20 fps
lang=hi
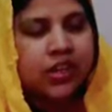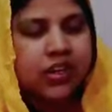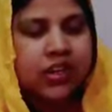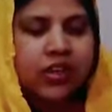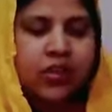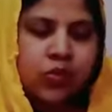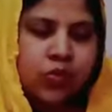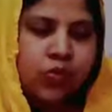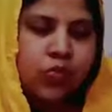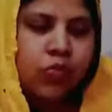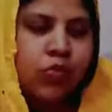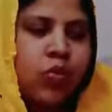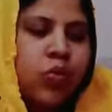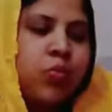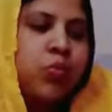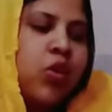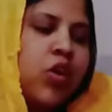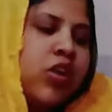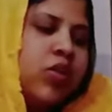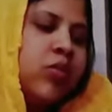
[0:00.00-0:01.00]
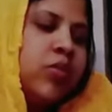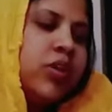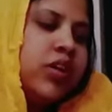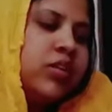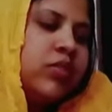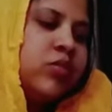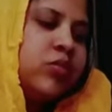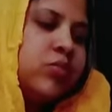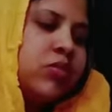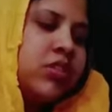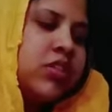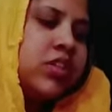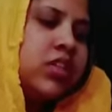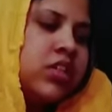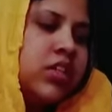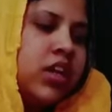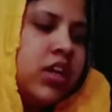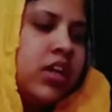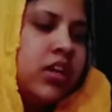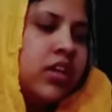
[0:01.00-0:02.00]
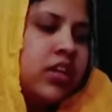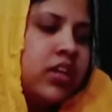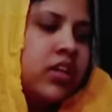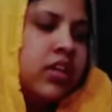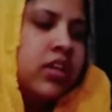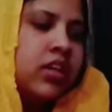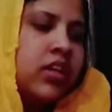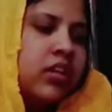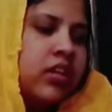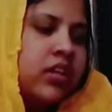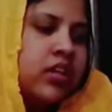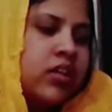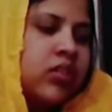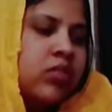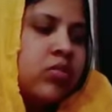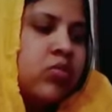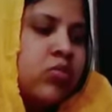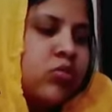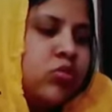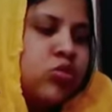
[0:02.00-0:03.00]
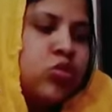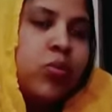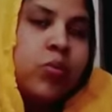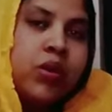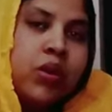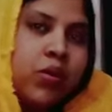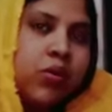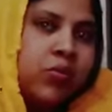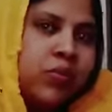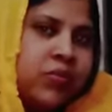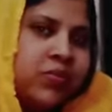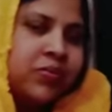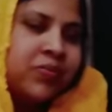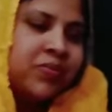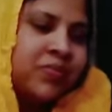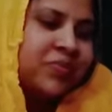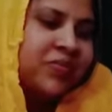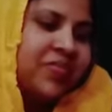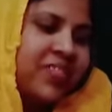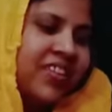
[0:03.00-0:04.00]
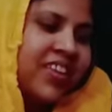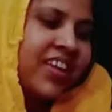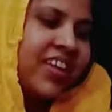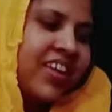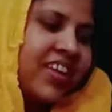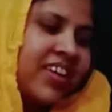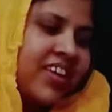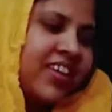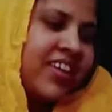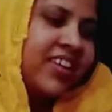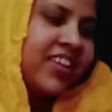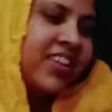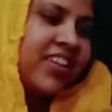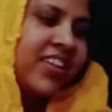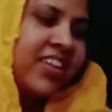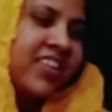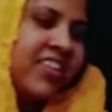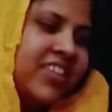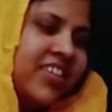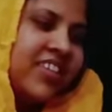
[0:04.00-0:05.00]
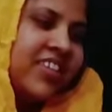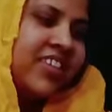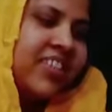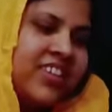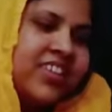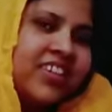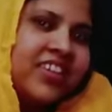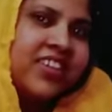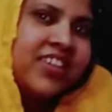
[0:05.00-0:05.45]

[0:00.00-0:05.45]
लिए रखे हैं तो वो बॉयल हो रहे उसमें सीटी आ गई कुछ तो बनाओ हम्म, हम्म। चने बना रही